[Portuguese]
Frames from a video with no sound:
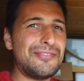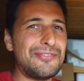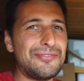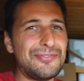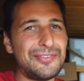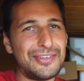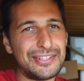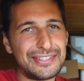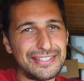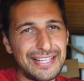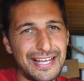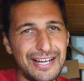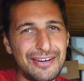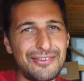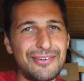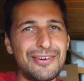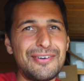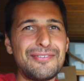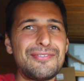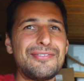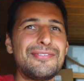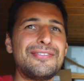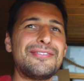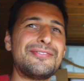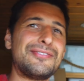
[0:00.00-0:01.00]
voltaram
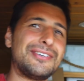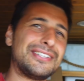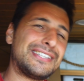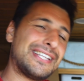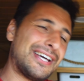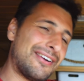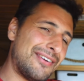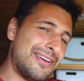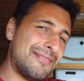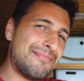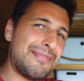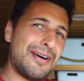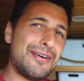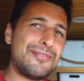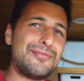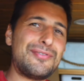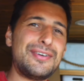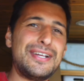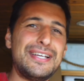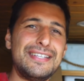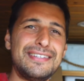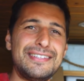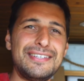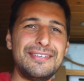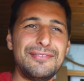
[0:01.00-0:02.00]
a, voltaram a ir para a
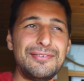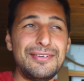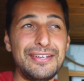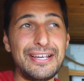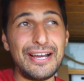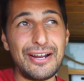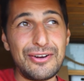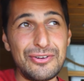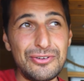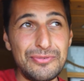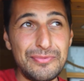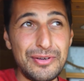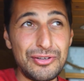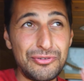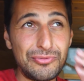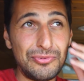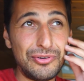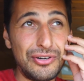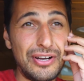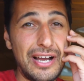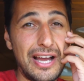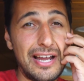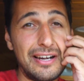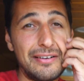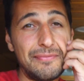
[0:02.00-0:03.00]
frente e ficaram no mesmo
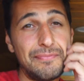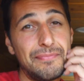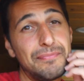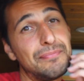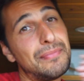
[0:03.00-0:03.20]
lugar.